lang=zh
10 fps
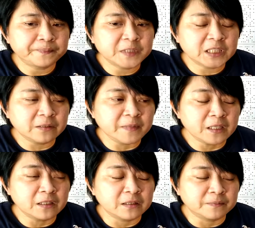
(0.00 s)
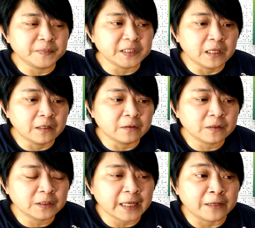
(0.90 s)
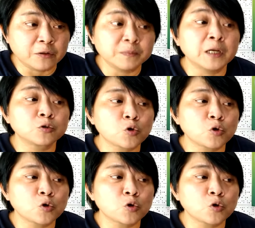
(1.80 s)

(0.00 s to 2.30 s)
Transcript: 寺庙可能比较感觉比较